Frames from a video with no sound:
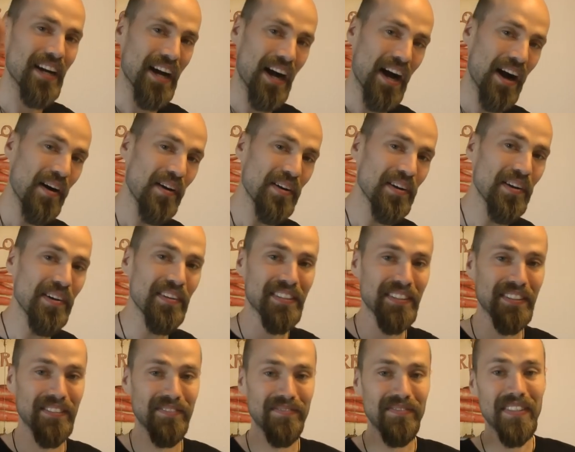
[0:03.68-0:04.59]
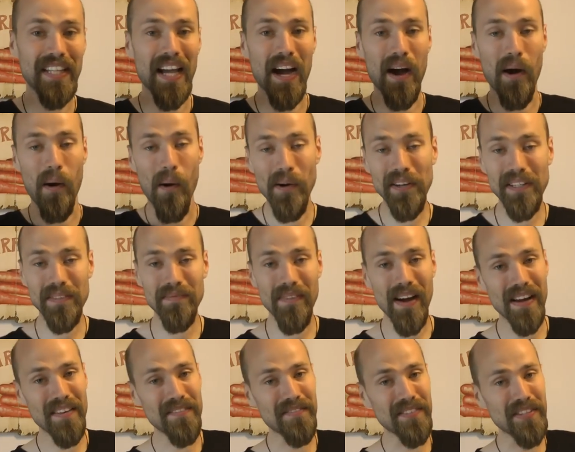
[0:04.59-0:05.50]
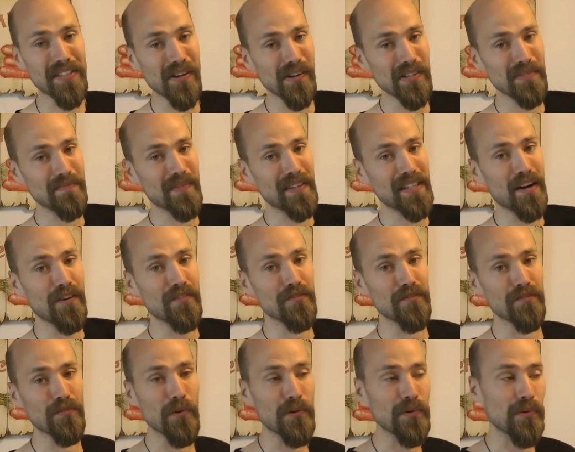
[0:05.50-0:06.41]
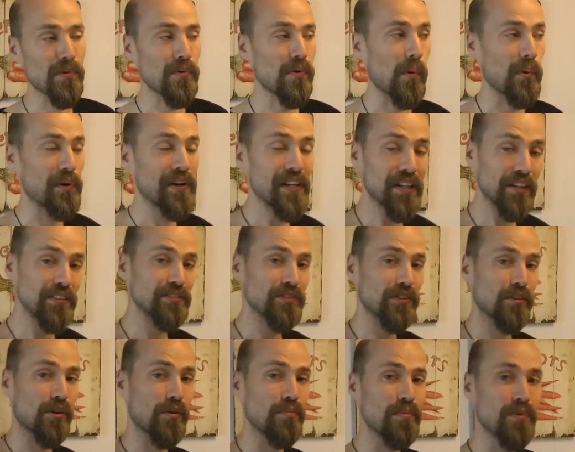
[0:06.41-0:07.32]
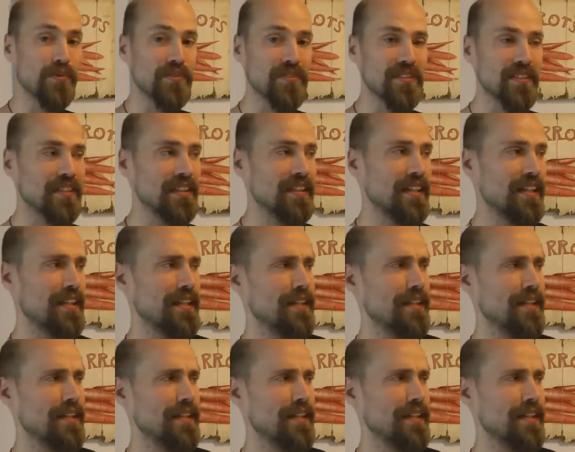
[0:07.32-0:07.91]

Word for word: Ahoi Leute! Ja, heute mal ein Video aus meiner Wohnung und nicht aus der Kombüse.